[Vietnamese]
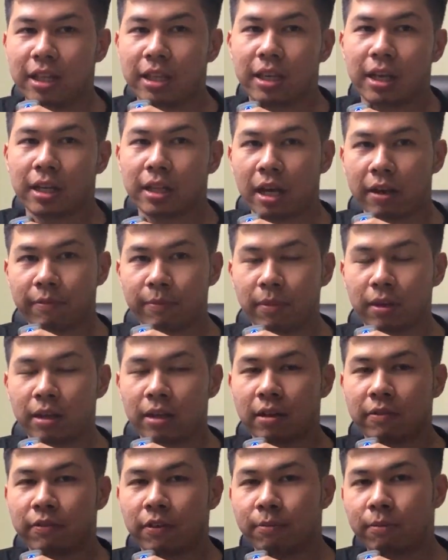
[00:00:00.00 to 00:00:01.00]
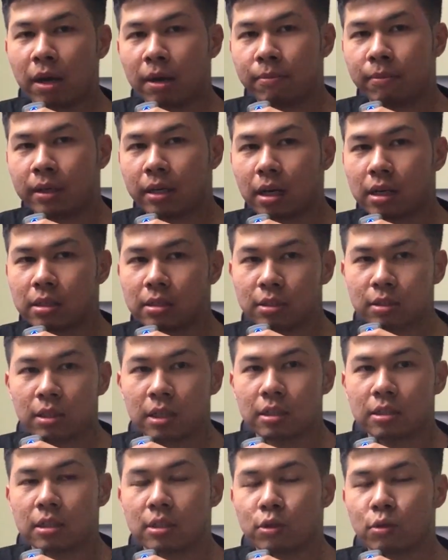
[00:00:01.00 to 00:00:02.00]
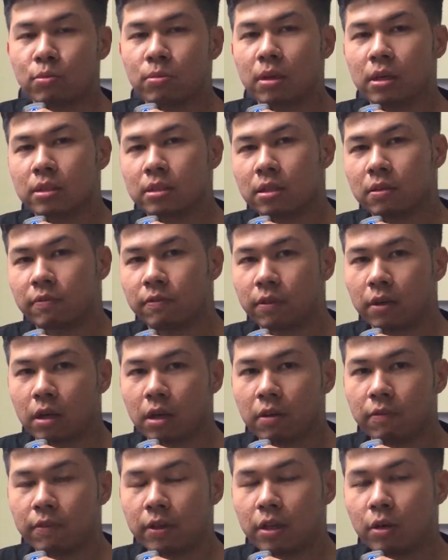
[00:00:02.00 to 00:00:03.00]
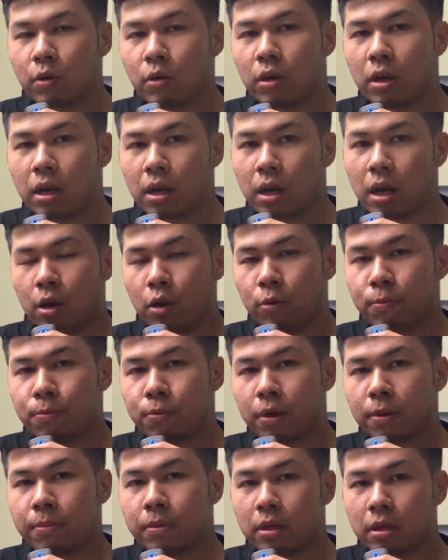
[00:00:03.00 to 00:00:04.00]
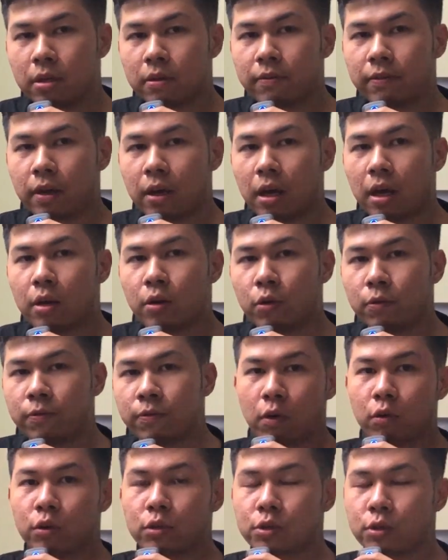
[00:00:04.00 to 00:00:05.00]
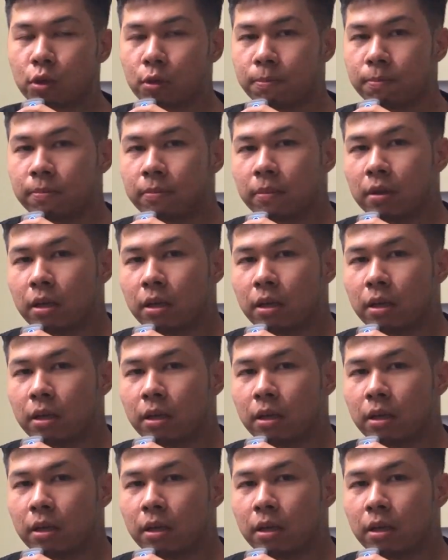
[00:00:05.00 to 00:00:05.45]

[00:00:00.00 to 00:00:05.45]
Thì hiện tại mình, phần mềm mình đang sử dụng để dựng video là Adobe Premiere và Adobe Photoshop.